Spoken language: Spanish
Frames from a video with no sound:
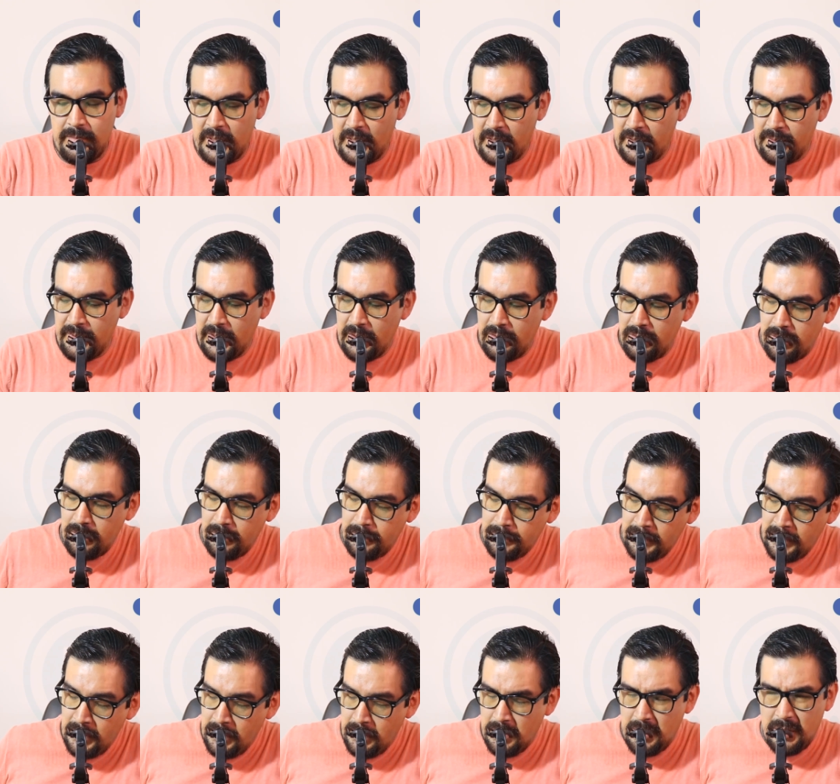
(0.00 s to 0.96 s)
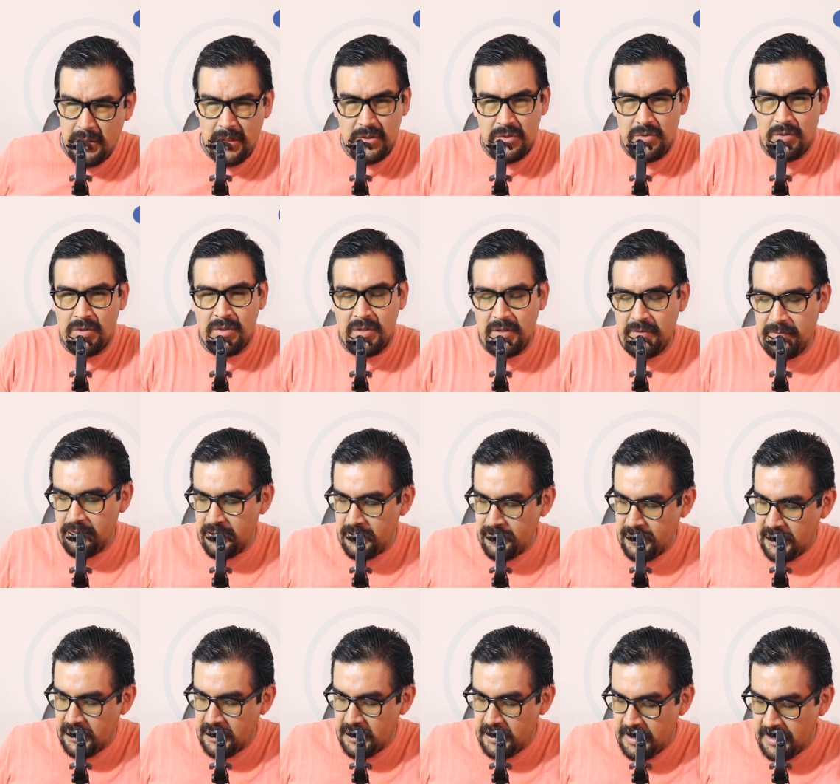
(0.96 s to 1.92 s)
Bien amigo eso es de
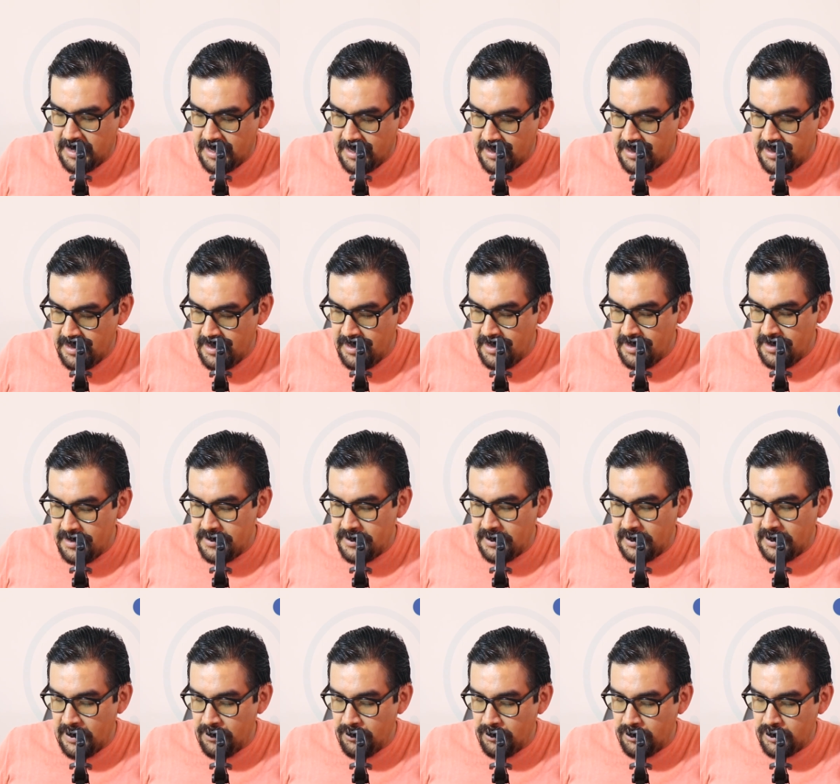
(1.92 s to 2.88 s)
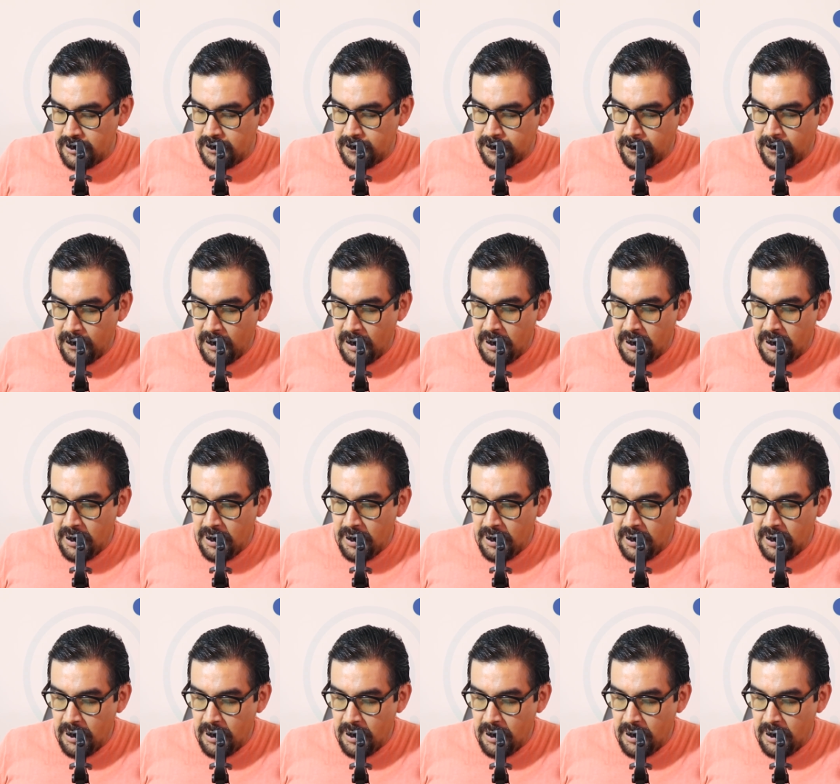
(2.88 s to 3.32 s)
forma general. Sigamos.